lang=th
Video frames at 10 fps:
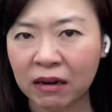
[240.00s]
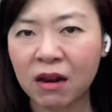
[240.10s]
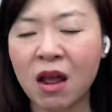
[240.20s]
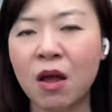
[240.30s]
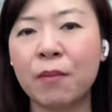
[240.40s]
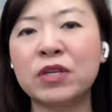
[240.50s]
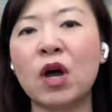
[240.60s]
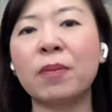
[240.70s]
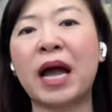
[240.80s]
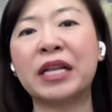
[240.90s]
ด ไม่ชอ
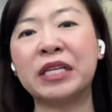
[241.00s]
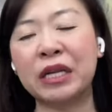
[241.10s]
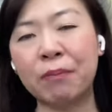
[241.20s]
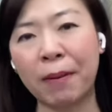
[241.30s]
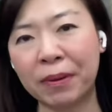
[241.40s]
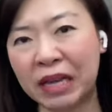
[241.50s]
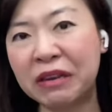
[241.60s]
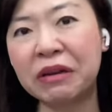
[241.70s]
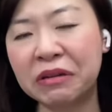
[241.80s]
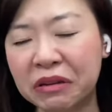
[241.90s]
บการกินแบบกิน
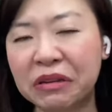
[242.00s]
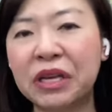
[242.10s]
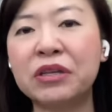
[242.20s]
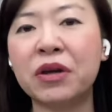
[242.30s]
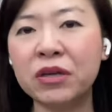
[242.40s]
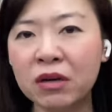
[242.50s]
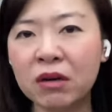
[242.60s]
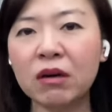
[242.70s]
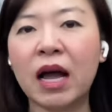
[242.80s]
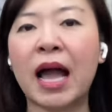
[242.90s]
ดึก ๆ กินเย
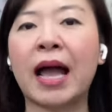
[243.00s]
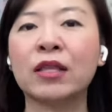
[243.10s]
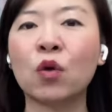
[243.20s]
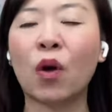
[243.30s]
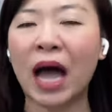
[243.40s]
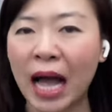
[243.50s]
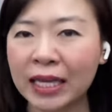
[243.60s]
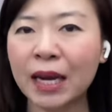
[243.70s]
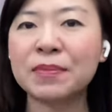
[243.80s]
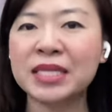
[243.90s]
อะๆอาหารตกค้างใน
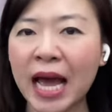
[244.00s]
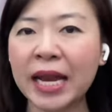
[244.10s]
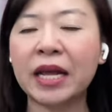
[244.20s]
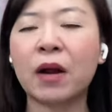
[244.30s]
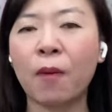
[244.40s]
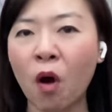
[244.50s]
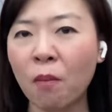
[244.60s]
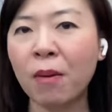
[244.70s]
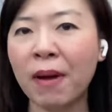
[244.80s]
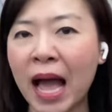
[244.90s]
ลำไส้ในกระเพาะ
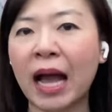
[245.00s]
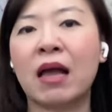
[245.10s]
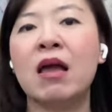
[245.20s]
มาก